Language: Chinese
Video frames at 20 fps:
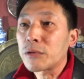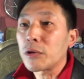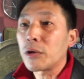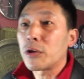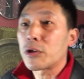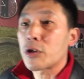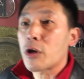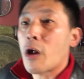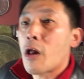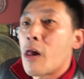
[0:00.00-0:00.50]
最
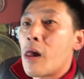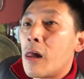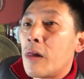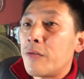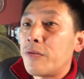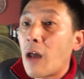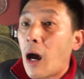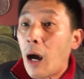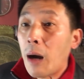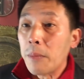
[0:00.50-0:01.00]
后是
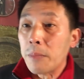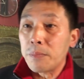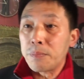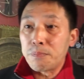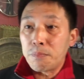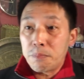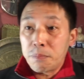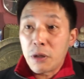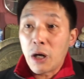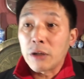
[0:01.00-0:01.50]
non
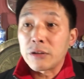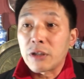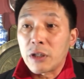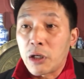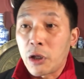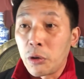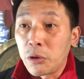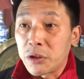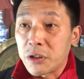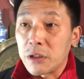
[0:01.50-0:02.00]

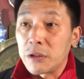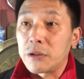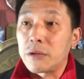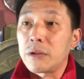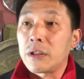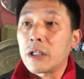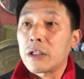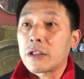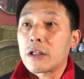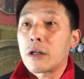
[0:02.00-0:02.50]
prosecution 就
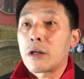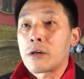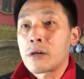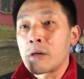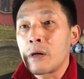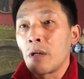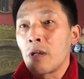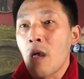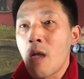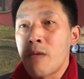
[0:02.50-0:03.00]
那个事儿。